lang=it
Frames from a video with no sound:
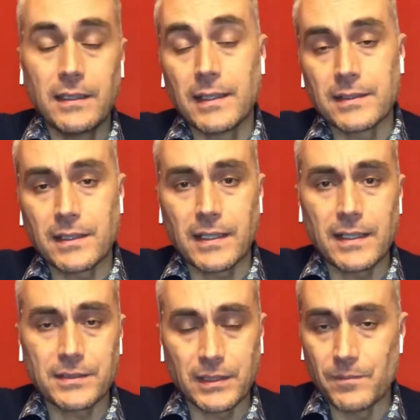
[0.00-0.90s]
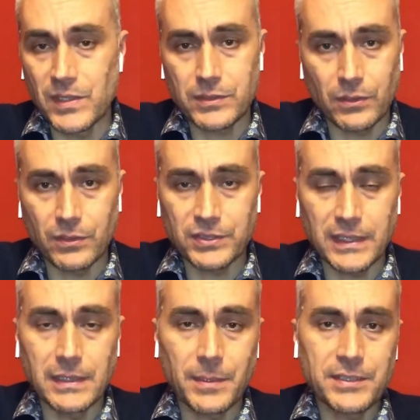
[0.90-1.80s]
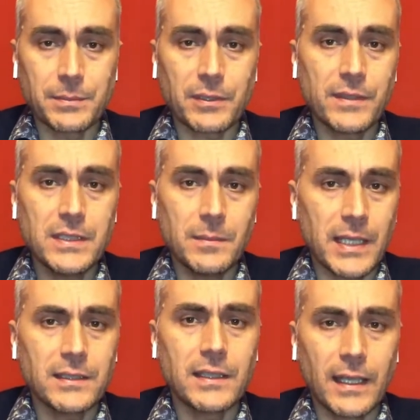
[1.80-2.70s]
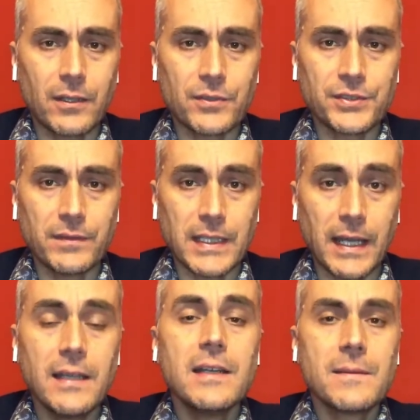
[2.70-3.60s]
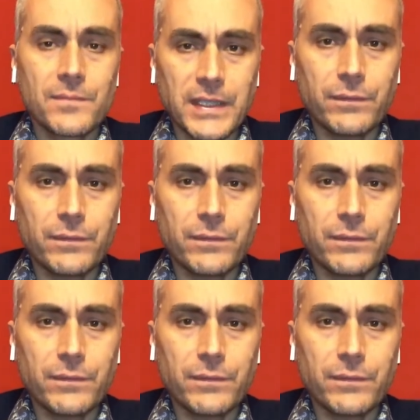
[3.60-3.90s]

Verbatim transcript: in altri casi sono stati presi provvedimenti e così via. Di